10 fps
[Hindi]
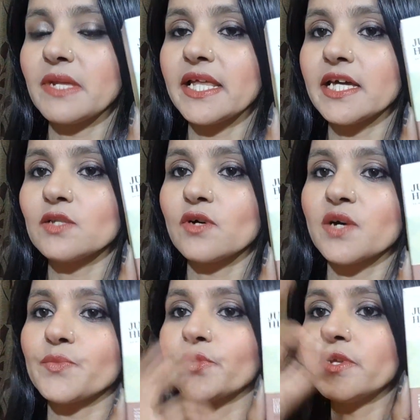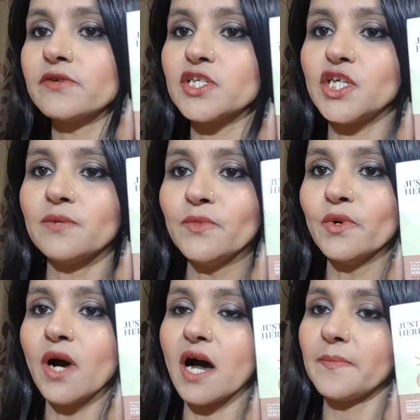मिलेंगे तो अगर पूरी रिजीम
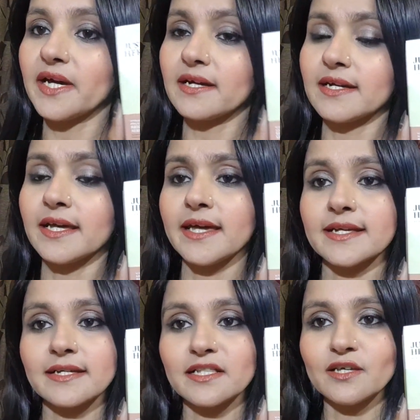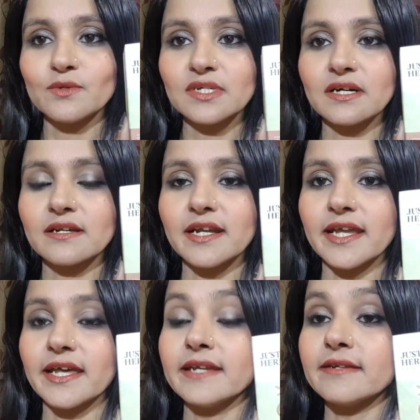को आप इकट्ठे एक साथ यूज कर रहे
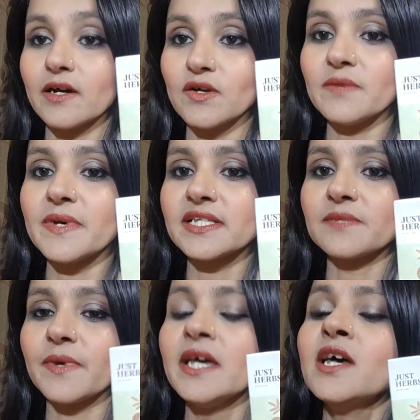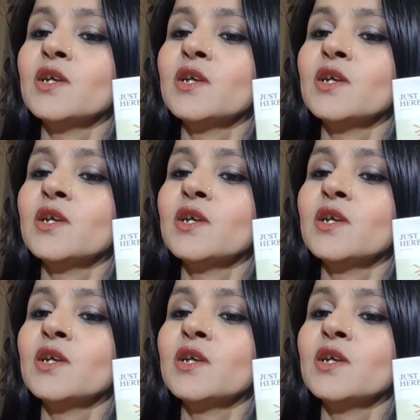हैं रेगुलर बेसिस पे